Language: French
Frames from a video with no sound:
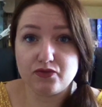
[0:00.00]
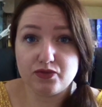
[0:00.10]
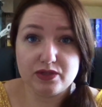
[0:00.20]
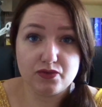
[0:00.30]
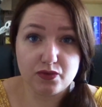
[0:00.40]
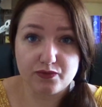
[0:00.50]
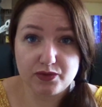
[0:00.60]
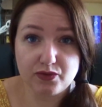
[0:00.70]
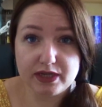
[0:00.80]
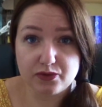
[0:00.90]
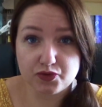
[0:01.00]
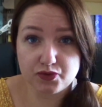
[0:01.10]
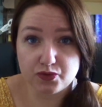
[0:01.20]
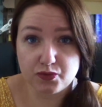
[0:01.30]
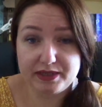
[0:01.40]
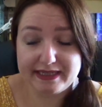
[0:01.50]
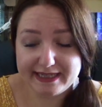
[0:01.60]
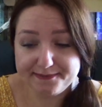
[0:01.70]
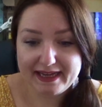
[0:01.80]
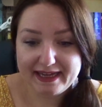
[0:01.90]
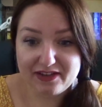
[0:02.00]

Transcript: tous les deux ont vécu quelque chose de compliqué.